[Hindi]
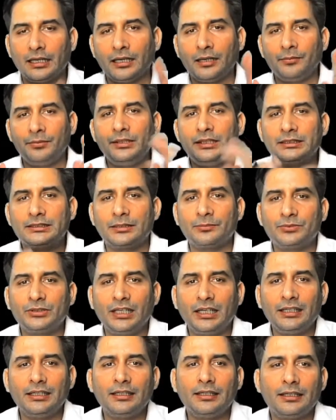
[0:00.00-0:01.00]
अब ये
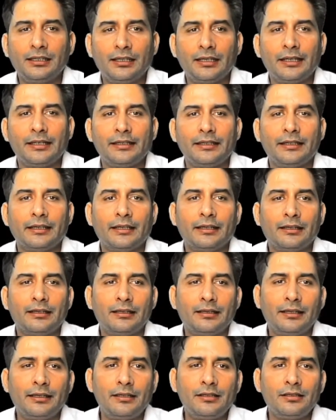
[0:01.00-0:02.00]
सबसेट नहीं है
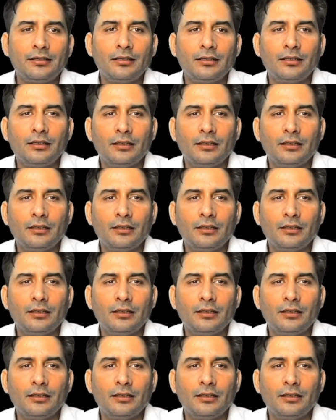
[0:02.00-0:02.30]
राइट